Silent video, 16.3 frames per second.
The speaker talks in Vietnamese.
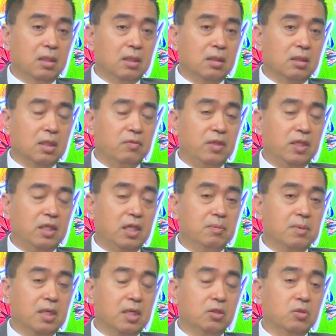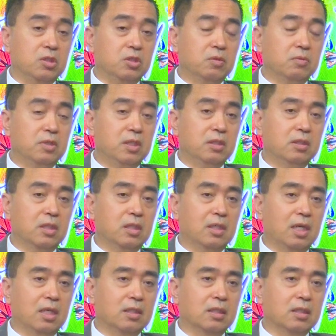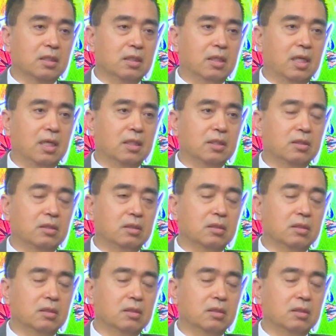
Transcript: tại vì khi mà cái tuổi trung niên tức là là